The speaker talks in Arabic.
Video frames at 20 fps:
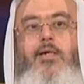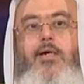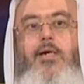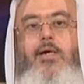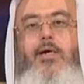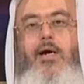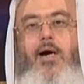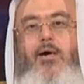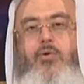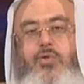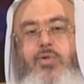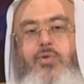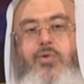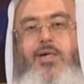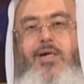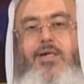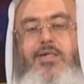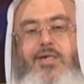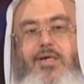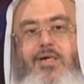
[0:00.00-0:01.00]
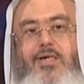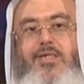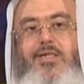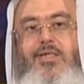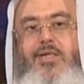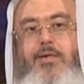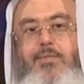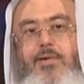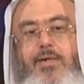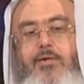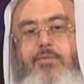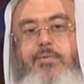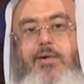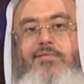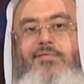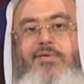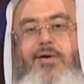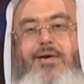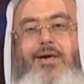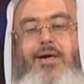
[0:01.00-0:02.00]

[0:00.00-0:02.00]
آه، او سئل شيخ الاسلام ايهما انفع